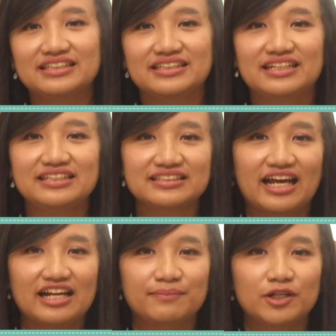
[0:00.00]
Jadi
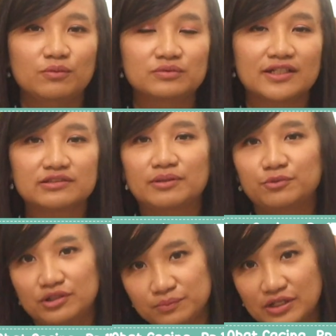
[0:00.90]
sekali minum
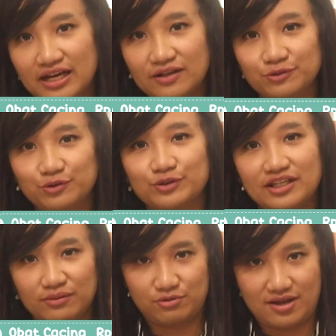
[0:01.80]
150.000 lah untuk
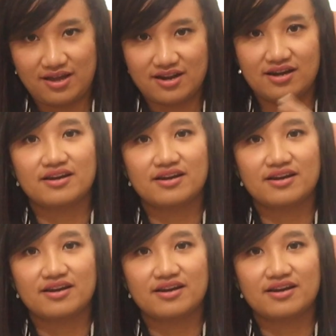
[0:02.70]
3 bulan.